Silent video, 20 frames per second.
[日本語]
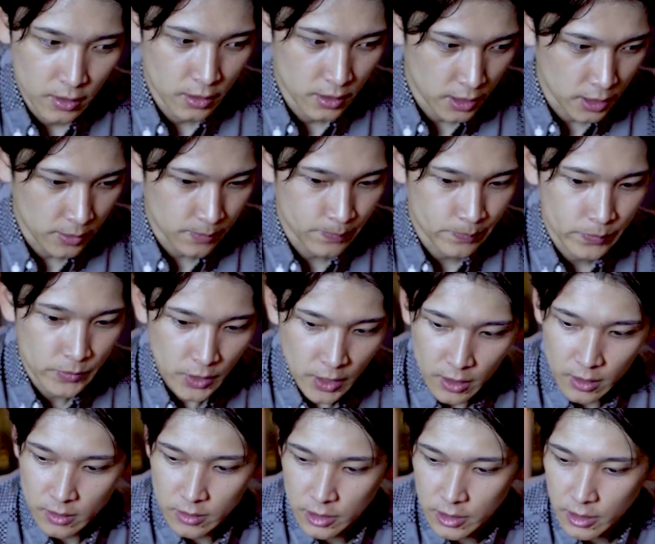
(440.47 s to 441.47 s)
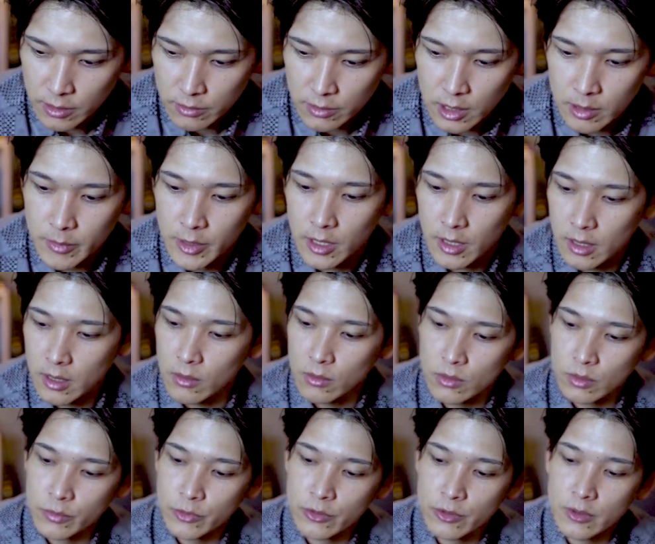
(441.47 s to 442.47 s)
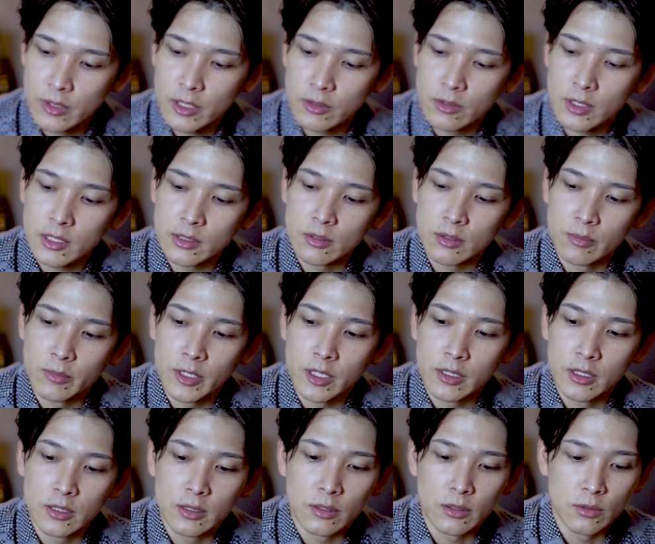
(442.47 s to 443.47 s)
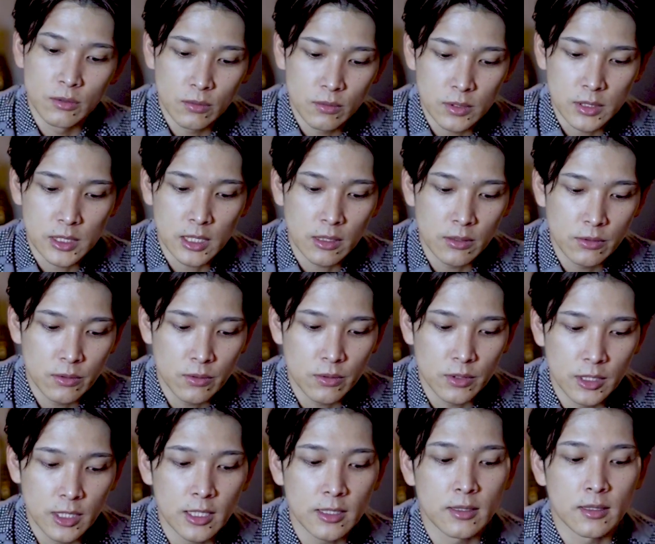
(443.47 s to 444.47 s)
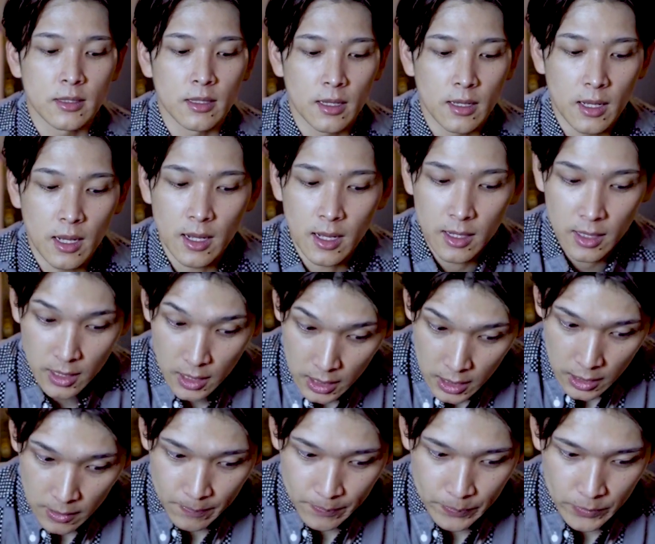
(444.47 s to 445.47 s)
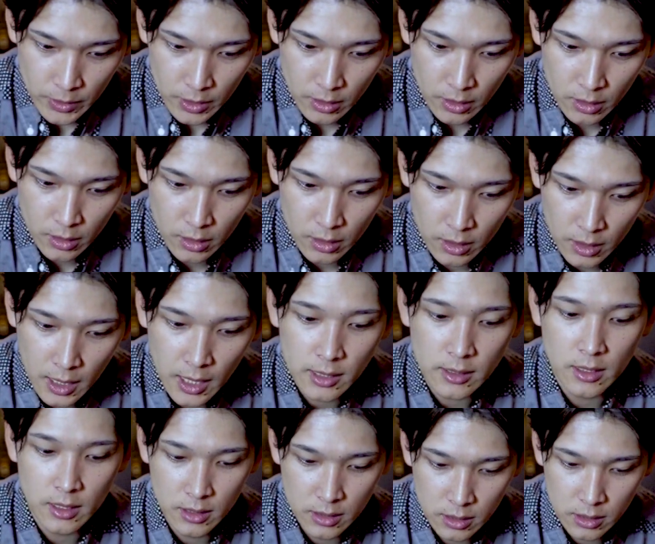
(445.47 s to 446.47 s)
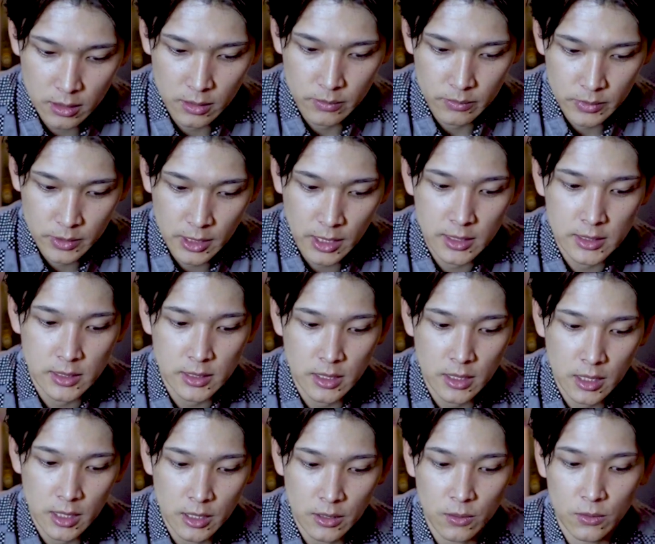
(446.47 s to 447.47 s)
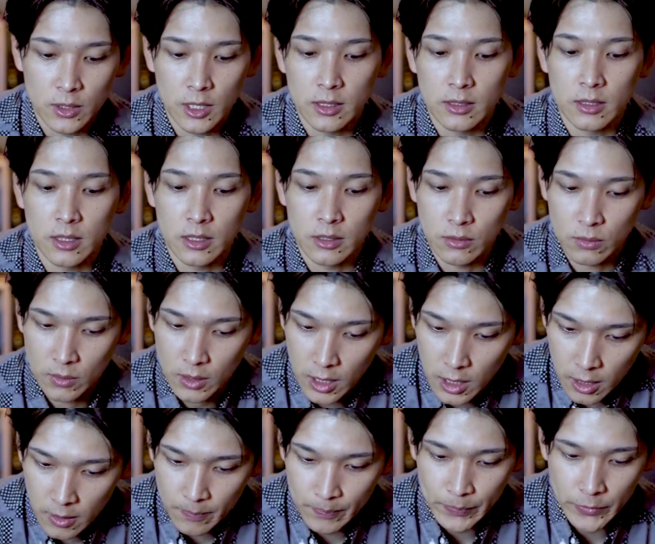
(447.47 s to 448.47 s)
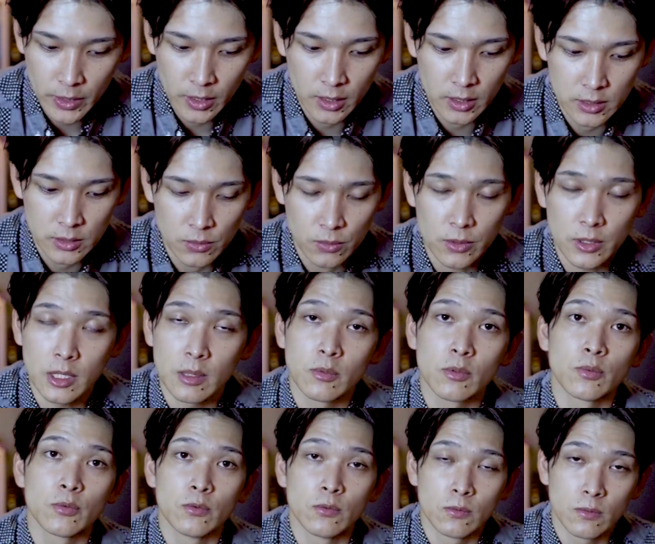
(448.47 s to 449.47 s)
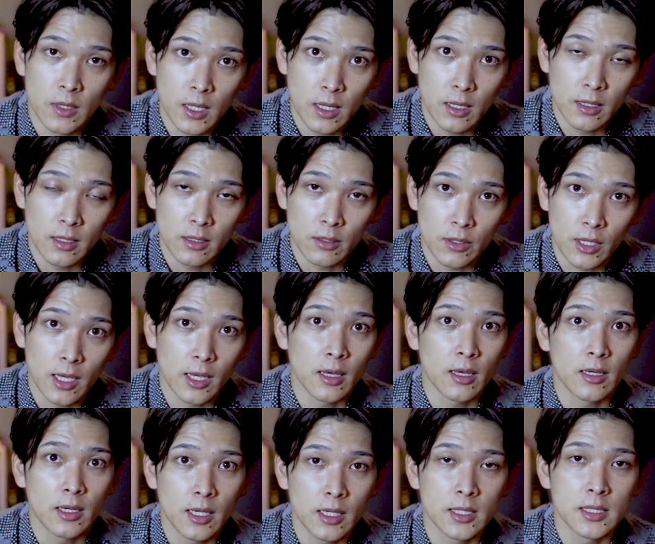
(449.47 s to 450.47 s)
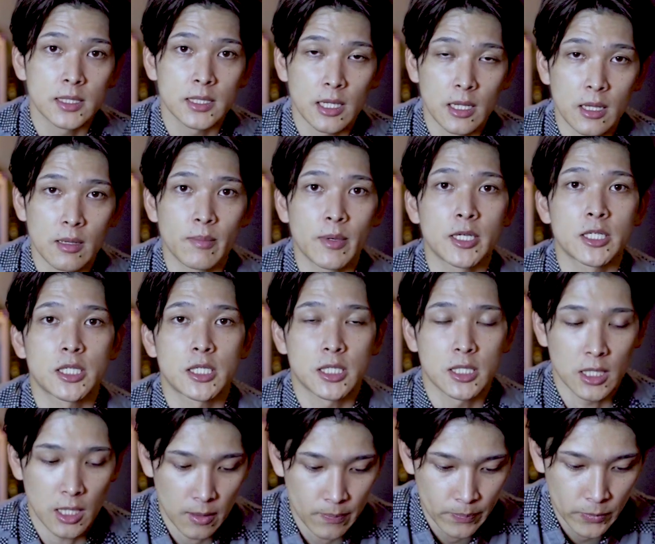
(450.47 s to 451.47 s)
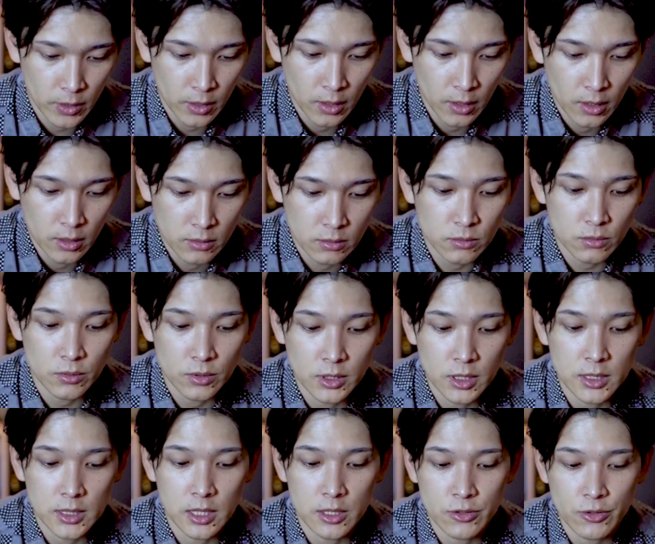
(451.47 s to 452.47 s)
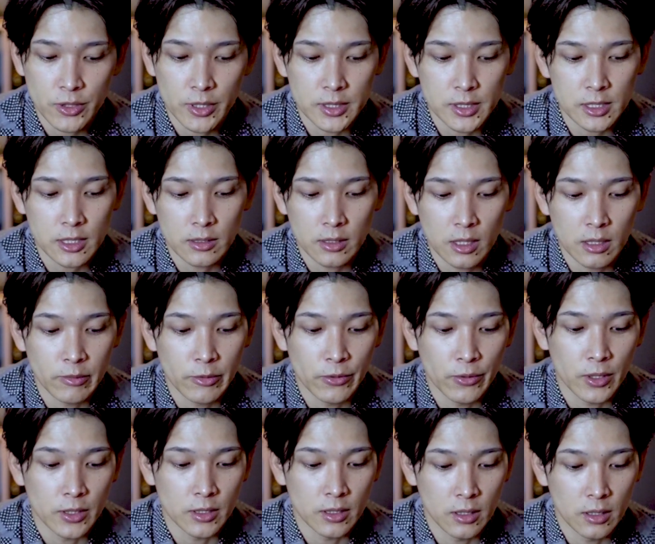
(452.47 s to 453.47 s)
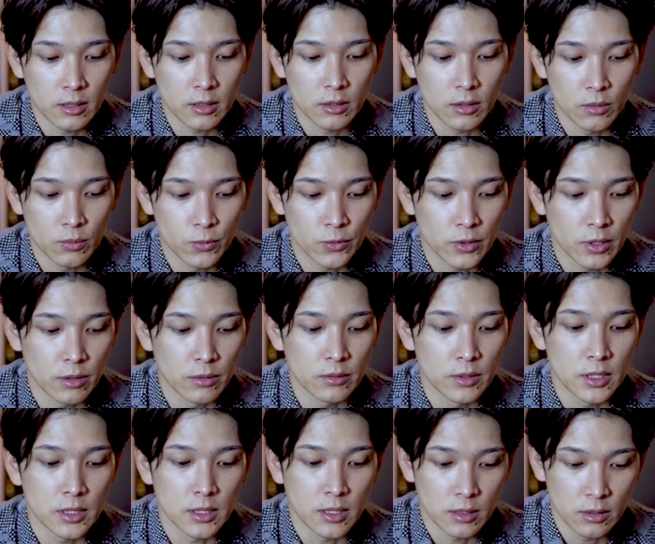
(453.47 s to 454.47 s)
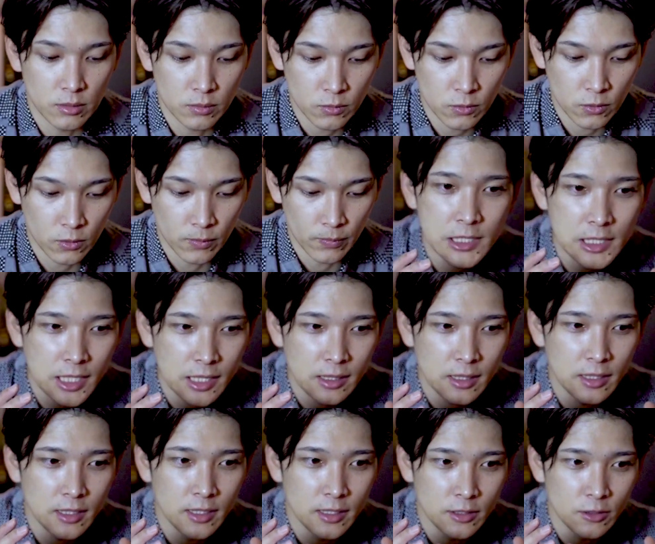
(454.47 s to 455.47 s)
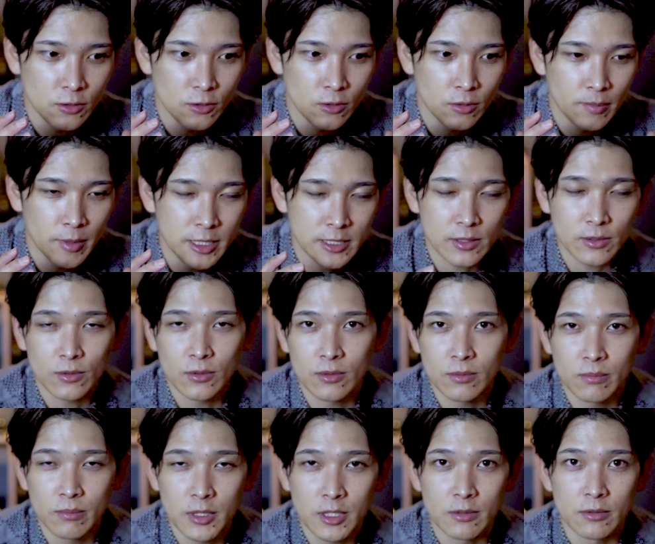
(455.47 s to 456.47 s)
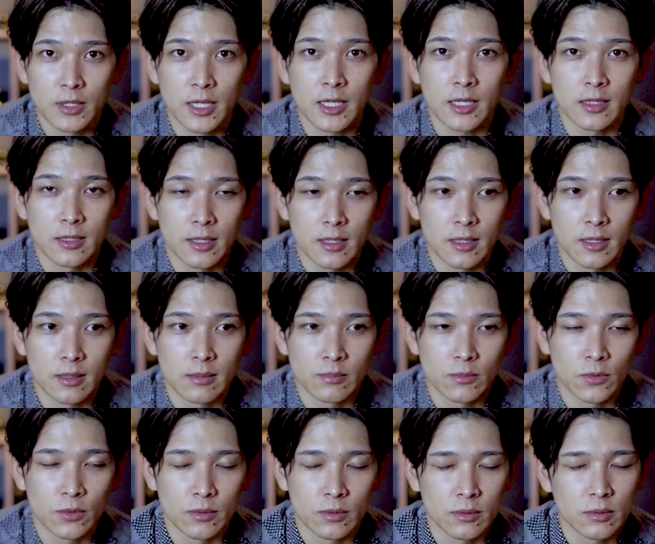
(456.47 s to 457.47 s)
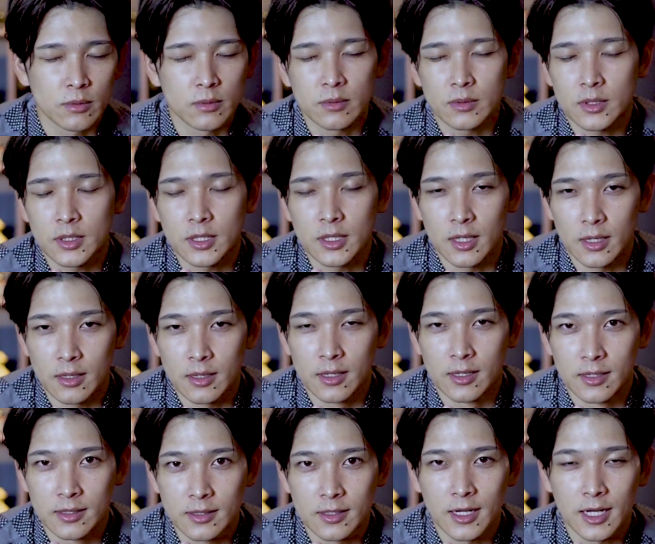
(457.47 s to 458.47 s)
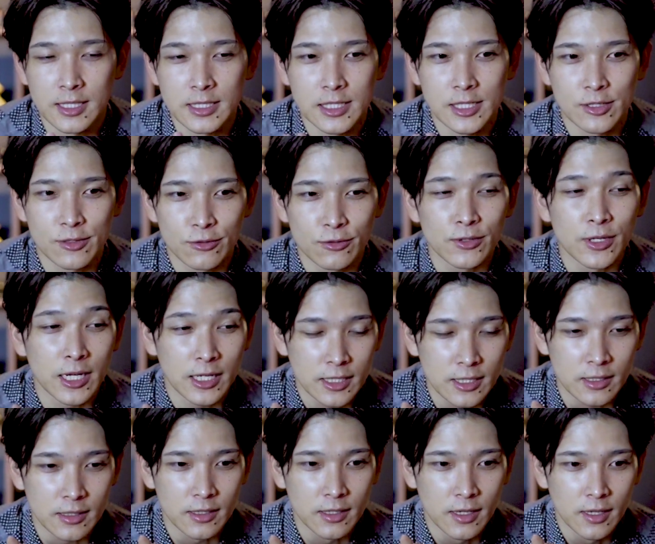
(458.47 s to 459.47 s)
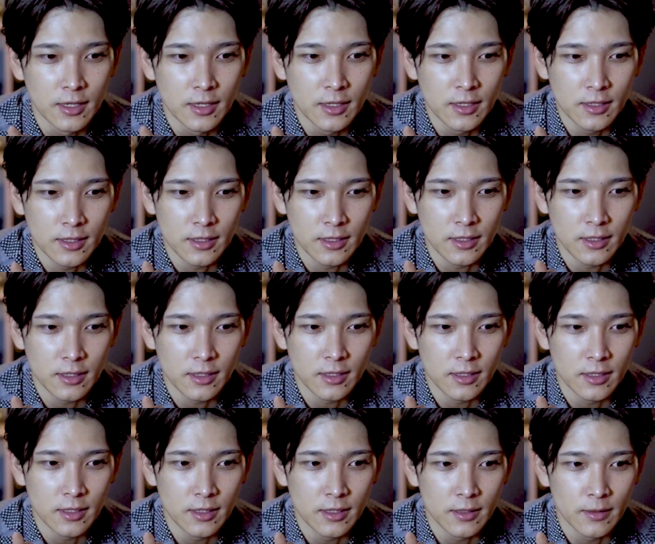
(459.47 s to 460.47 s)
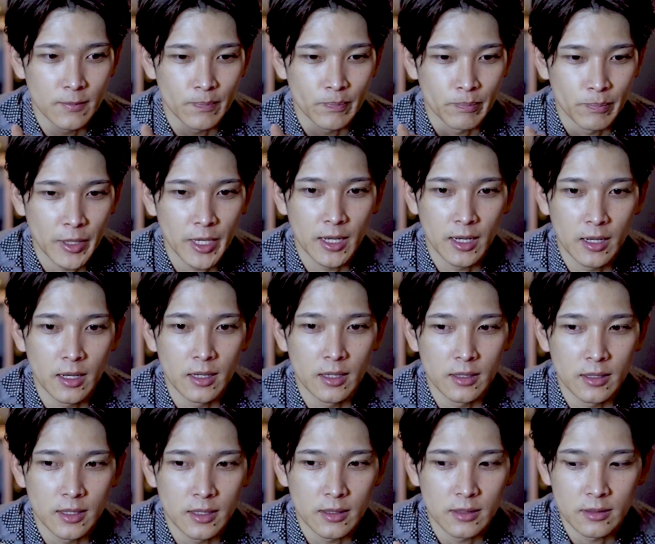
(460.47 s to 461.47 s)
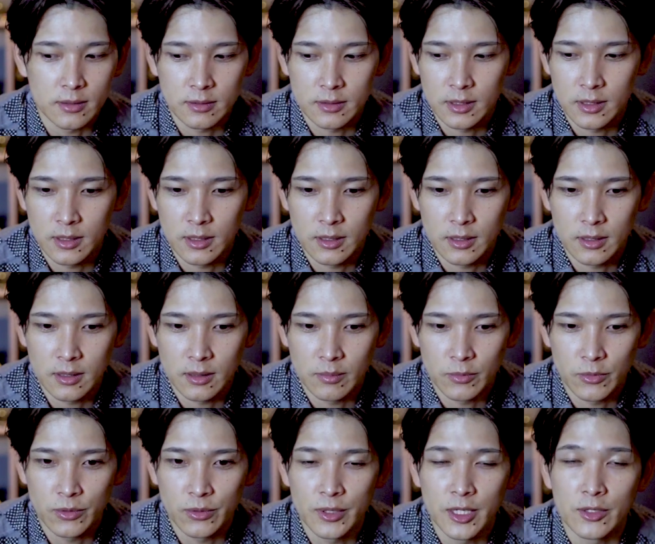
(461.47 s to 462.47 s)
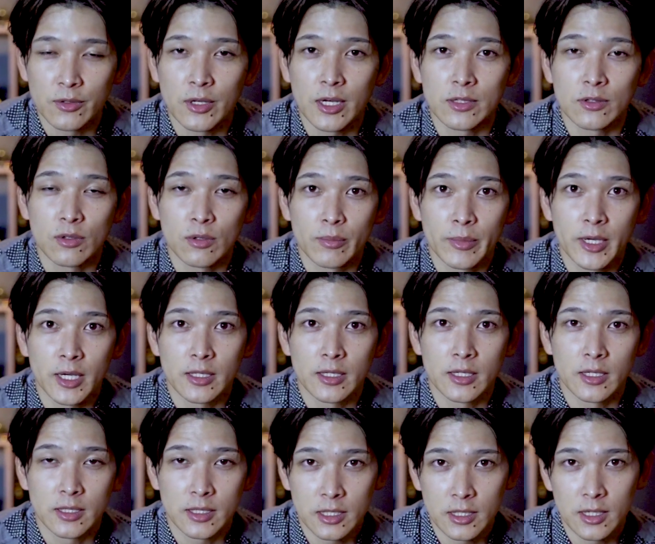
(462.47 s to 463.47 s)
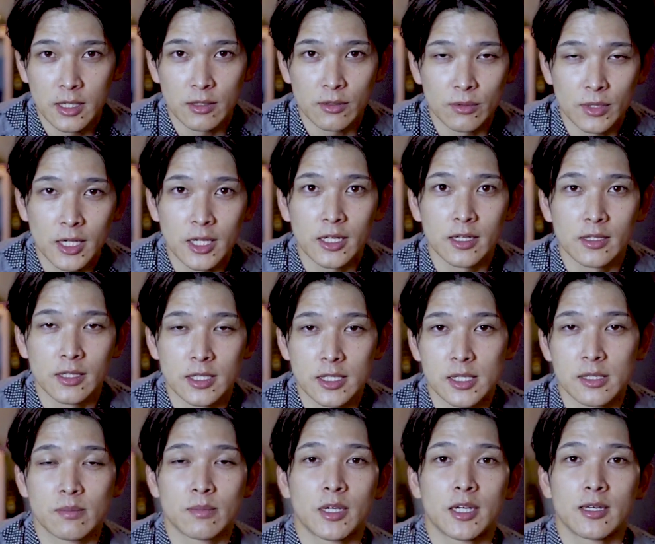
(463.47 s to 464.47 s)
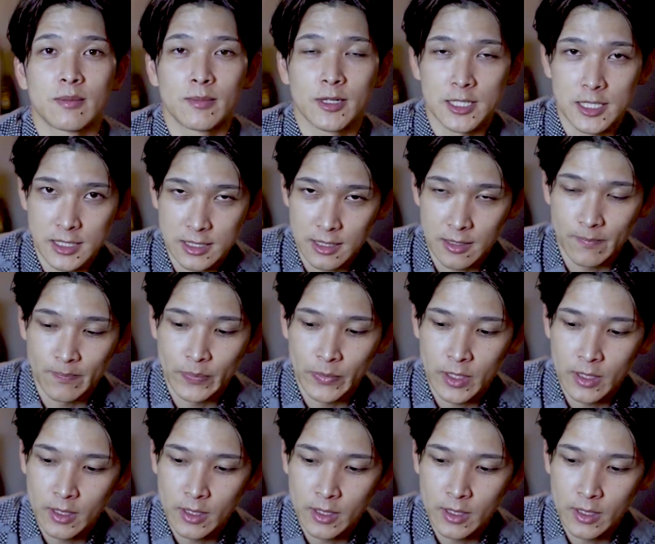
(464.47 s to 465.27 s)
はい、で2年ぐらい前からこのブルーライトカットのメガネっていうのを使うようになってから、えー、かなり眼性疲労だったりとか、えー、そういった部分は、えー、と軽減されました本当にね最初から使ってればよかったなって思ってるんですけれどもつけてないとパソコン見るだけでもううって感じるぐらい、えー、目がえー、ブルーライトカットのメガネに、えーと、慣れてしまいました